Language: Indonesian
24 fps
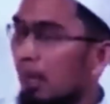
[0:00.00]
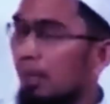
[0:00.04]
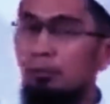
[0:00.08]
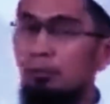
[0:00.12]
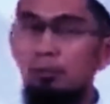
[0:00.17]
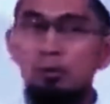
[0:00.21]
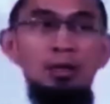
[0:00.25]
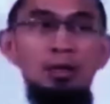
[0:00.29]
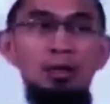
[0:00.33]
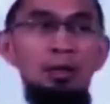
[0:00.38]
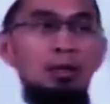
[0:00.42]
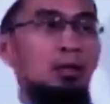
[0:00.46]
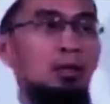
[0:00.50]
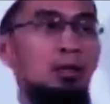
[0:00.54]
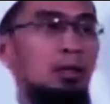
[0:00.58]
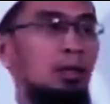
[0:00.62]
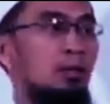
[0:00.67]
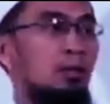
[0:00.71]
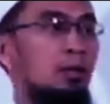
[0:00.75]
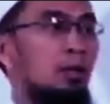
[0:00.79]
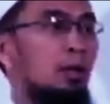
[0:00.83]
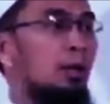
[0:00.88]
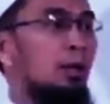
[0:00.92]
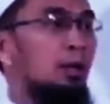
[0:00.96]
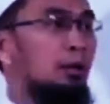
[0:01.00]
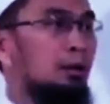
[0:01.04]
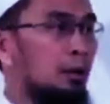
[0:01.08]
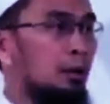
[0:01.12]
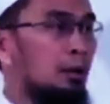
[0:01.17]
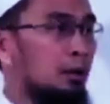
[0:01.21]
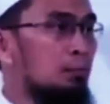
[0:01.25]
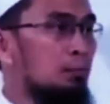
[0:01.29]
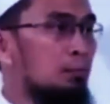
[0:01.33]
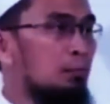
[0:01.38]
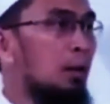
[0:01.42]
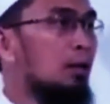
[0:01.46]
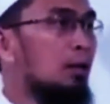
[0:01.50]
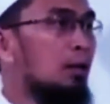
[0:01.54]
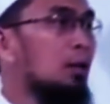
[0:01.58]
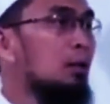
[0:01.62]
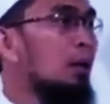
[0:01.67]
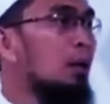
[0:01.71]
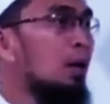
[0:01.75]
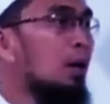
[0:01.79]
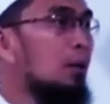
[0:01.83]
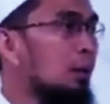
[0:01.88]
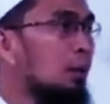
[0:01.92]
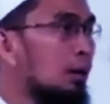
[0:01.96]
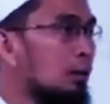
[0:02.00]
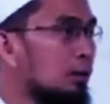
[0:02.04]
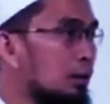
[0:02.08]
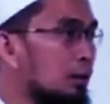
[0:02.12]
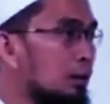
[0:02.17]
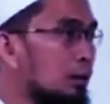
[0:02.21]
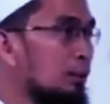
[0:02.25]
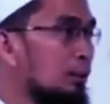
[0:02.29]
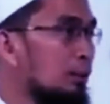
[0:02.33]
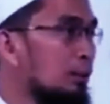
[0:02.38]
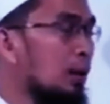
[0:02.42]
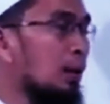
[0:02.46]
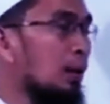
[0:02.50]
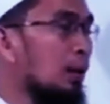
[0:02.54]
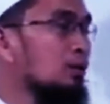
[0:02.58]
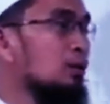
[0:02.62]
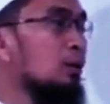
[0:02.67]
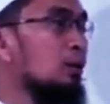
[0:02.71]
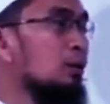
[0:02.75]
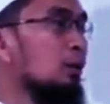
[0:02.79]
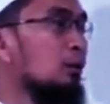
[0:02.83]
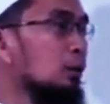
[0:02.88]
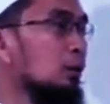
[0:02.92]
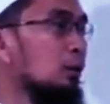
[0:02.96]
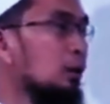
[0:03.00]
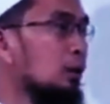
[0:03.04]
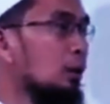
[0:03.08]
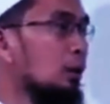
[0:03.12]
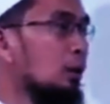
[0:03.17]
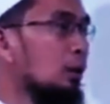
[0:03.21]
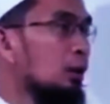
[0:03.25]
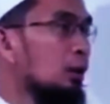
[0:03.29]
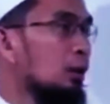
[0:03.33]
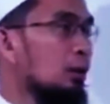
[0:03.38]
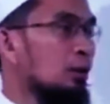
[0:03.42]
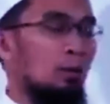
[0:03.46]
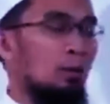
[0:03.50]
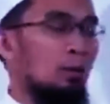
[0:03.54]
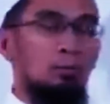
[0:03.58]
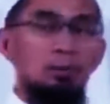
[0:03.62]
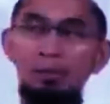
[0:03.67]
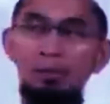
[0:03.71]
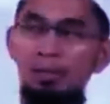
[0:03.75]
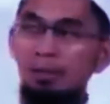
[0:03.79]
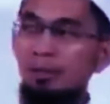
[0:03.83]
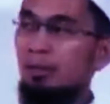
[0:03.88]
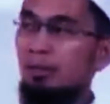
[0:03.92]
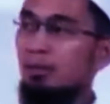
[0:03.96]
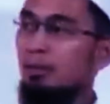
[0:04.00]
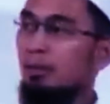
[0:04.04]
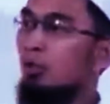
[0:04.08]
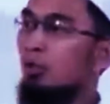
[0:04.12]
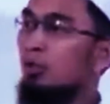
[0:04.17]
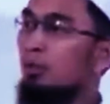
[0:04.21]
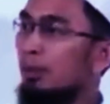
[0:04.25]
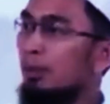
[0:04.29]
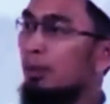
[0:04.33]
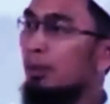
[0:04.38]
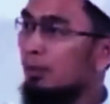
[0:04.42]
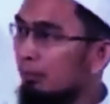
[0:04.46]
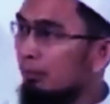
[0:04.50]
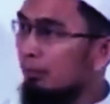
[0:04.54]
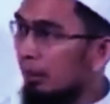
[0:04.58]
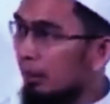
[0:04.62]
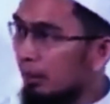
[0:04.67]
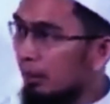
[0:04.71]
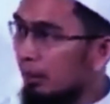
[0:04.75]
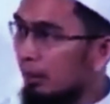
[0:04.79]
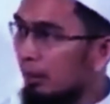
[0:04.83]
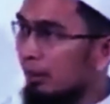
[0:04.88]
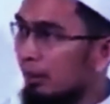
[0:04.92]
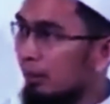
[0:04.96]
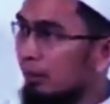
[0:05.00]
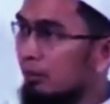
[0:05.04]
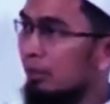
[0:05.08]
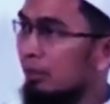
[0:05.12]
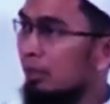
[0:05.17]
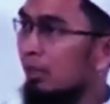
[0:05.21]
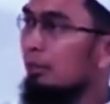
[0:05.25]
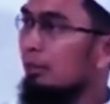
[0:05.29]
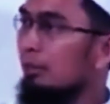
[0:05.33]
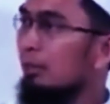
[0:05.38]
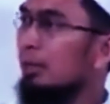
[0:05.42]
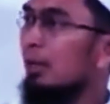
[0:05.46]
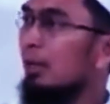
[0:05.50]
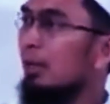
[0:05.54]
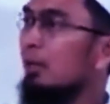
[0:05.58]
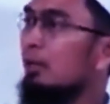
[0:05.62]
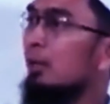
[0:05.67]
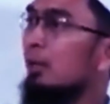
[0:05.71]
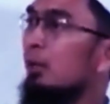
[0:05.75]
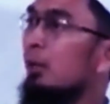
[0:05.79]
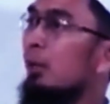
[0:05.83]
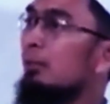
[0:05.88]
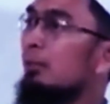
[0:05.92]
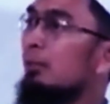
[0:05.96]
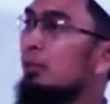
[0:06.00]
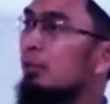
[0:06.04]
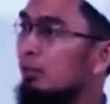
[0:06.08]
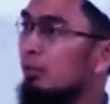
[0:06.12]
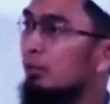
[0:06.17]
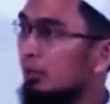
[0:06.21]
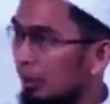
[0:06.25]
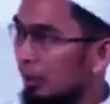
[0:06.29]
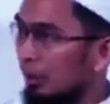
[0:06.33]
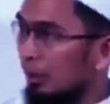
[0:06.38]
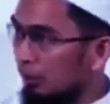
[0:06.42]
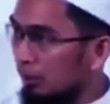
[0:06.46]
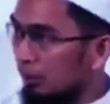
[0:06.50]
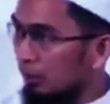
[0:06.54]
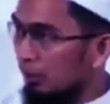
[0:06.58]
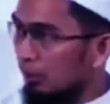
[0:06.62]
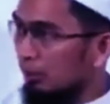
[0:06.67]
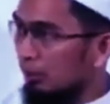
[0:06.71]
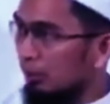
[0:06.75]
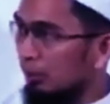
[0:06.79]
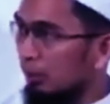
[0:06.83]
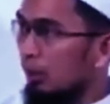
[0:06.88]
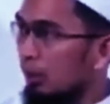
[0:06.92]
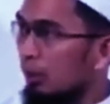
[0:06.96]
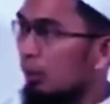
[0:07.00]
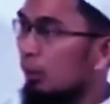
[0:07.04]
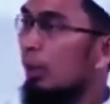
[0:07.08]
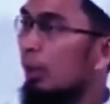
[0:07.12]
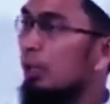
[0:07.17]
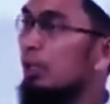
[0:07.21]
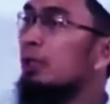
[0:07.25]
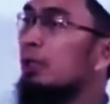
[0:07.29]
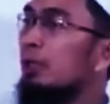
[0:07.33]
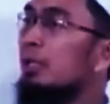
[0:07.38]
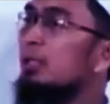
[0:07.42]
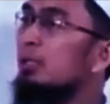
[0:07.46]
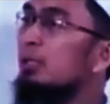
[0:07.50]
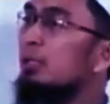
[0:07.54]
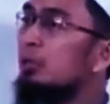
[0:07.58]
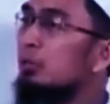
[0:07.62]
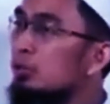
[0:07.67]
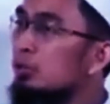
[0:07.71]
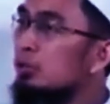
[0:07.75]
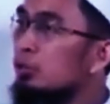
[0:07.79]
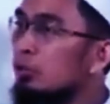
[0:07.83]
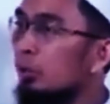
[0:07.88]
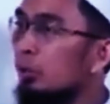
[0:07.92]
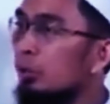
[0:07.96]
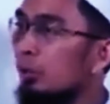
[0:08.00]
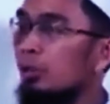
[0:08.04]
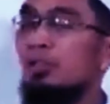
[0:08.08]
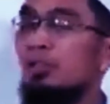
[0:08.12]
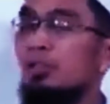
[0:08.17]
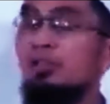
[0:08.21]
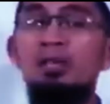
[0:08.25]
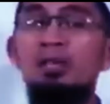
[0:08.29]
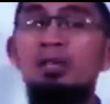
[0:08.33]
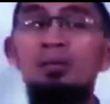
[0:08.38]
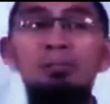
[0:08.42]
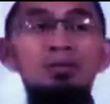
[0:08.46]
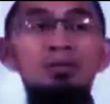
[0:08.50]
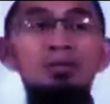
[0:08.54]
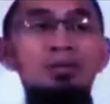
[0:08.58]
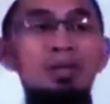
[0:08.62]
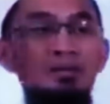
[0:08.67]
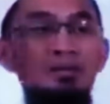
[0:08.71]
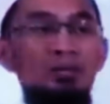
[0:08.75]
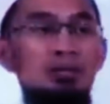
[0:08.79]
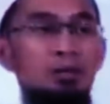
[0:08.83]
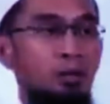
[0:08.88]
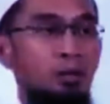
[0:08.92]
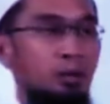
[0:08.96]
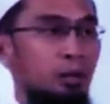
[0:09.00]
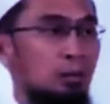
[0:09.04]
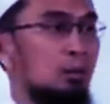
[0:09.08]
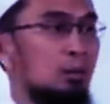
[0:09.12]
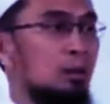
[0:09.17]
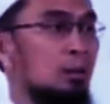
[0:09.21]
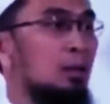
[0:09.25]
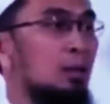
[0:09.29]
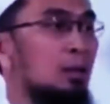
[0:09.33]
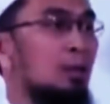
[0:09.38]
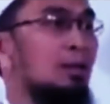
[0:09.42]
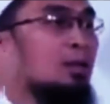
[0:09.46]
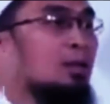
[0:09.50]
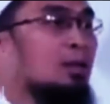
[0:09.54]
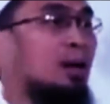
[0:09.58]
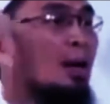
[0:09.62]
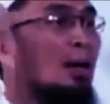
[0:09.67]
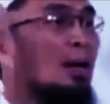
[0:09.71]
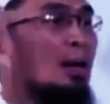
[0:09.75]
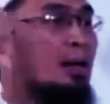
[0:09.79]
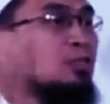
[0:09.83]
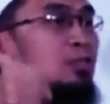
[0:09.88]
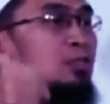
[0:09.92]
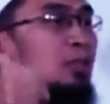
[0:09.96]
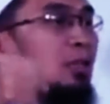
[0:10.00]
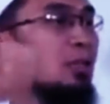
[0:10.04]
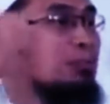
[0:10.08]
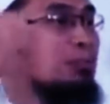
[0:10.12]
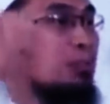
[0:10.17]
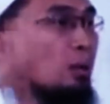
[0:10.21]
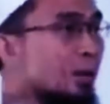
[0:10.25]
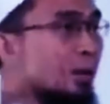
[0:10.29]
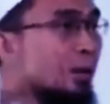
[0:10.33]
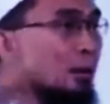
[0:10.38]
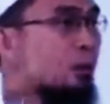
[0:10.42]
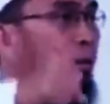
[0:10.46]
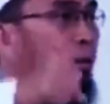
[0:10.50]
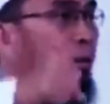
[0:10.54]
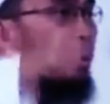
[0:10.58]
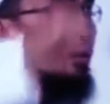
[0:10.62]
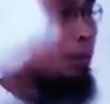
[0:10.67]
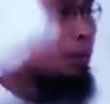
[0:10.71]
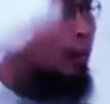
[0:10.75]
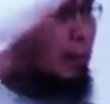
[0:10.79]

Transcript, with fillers: Alhamdulillahilladzi ahyana ba'dama amatana. Terima kasih Allah yang memberikan kehidupan kembali setelah menahan nyawa hamba sementara waktu. Wa ilaihin nusyur. Saya berjanji ya Allah, saya akan cari bekal untuk